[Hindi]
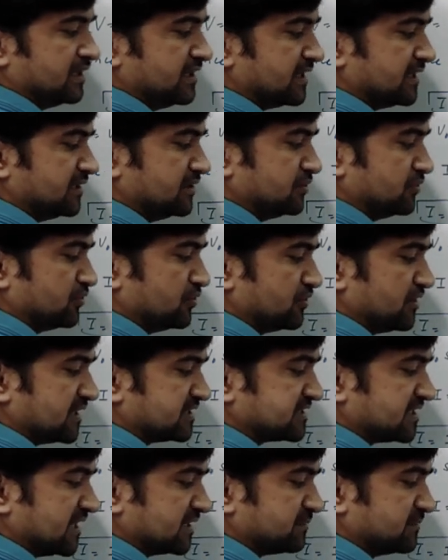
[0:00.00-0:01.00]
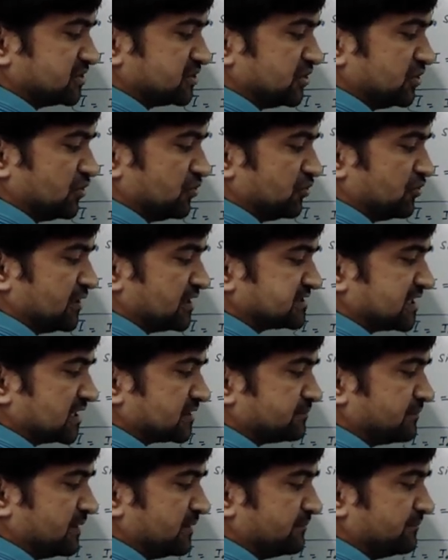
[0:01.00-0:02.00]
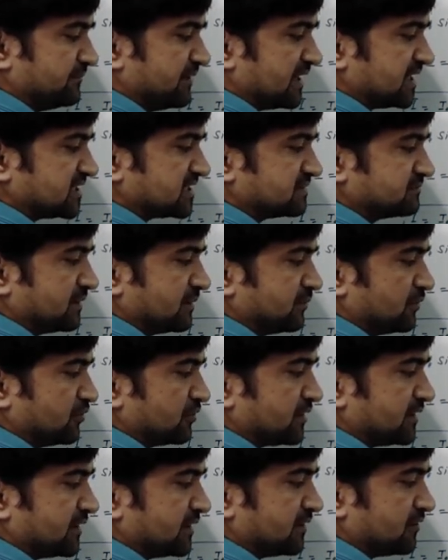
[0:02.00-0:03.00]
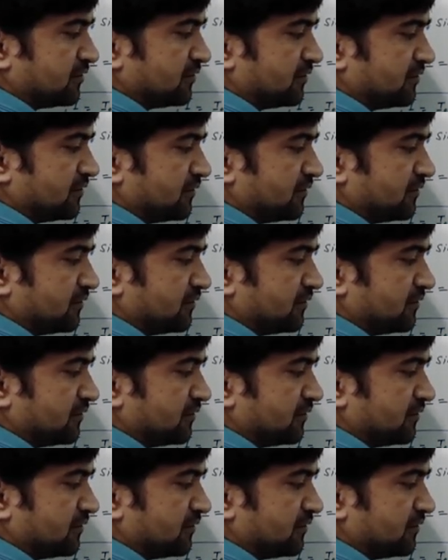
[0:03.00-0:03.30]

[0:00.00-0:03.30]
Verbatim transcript: यानी दोनों एक साथ में ज़ीरो एक साथ में मैक्सिमम हो रहे हैं